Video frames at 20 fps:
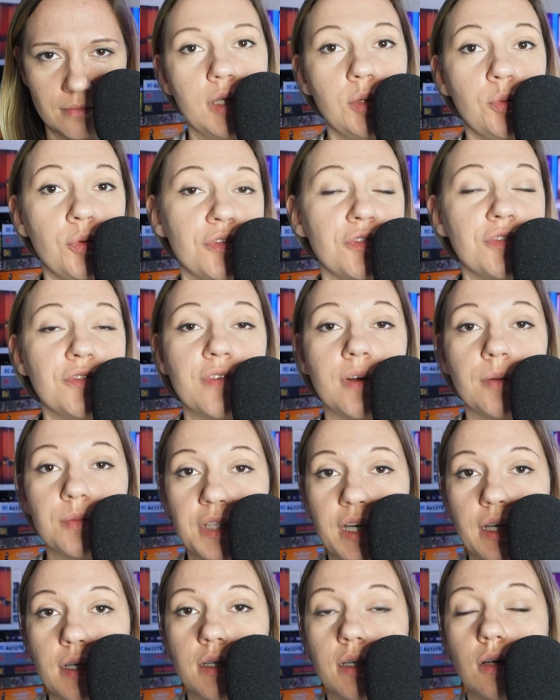I powiem wam
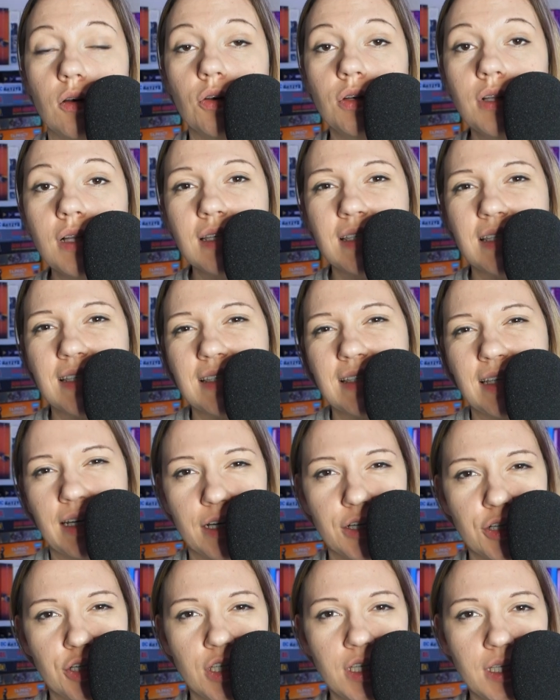tak, o ile ze
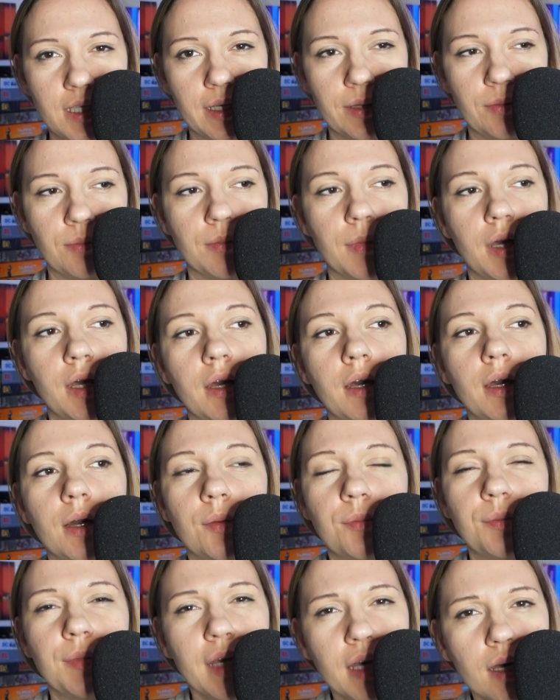Strażnikiem
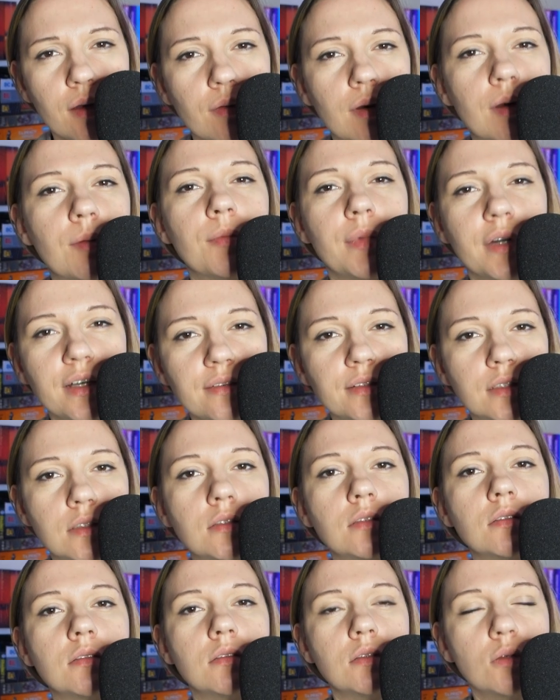miałam
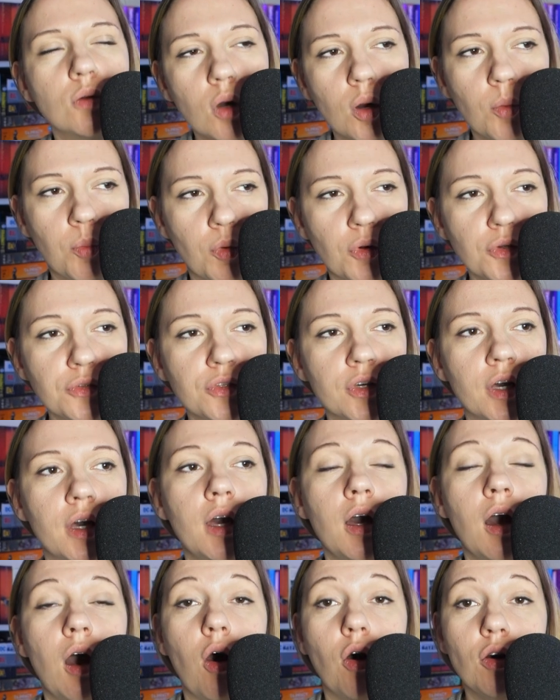pewien kłopot,
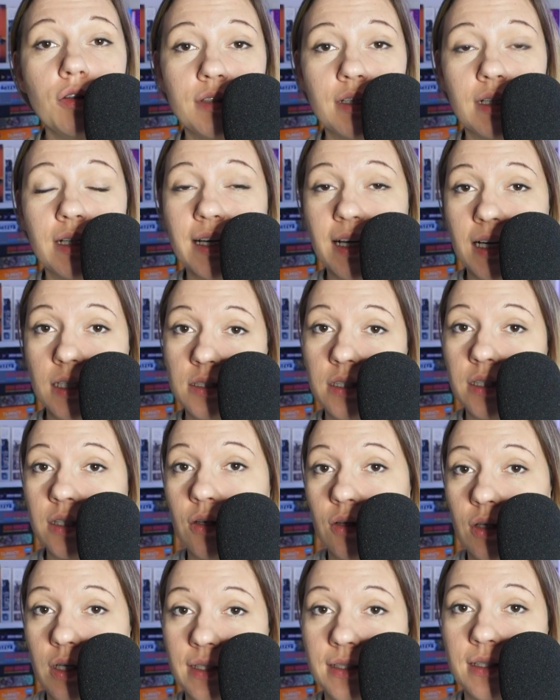o tyle każda
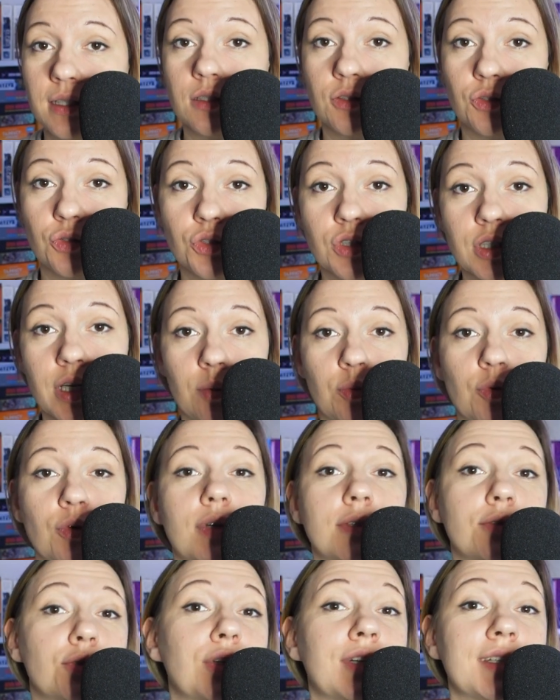kolejna książka
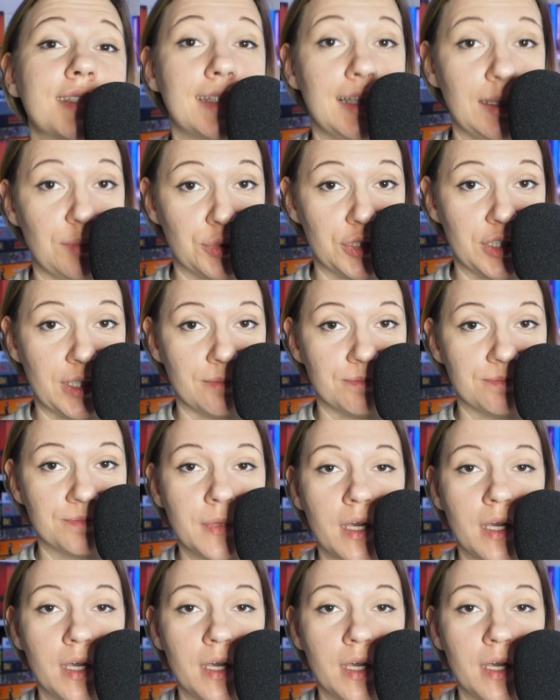była coraz lepsza